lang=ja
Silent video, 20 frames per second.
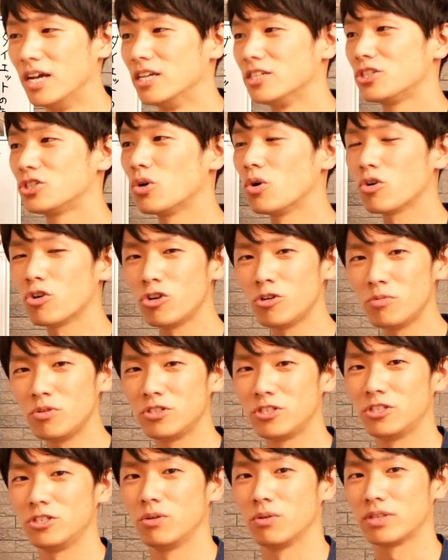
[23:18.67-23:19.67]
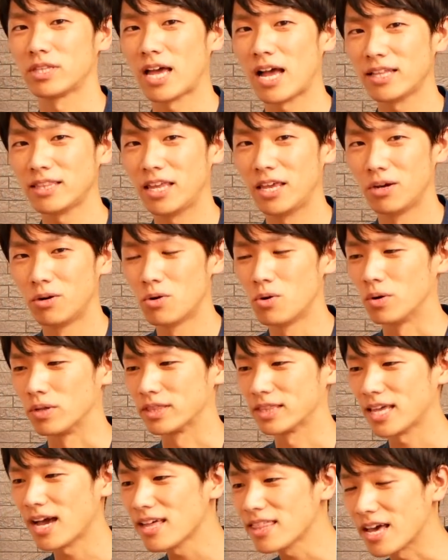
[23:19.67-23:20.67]
植物の種
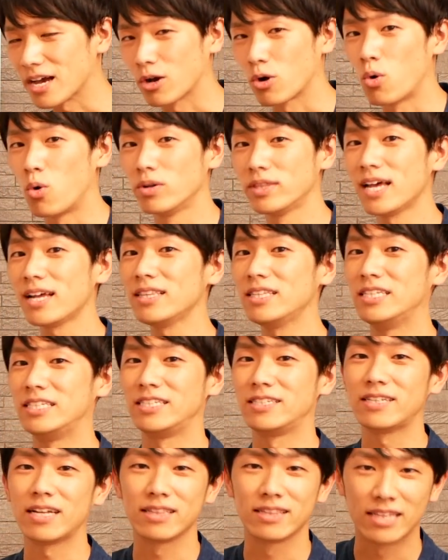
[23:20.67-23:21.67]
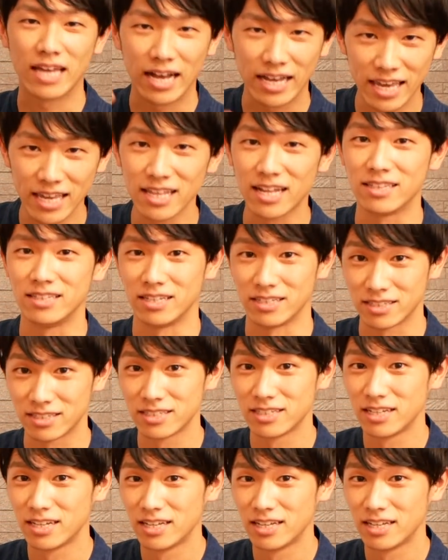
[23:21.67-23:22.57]
をただ粉にしただけなんです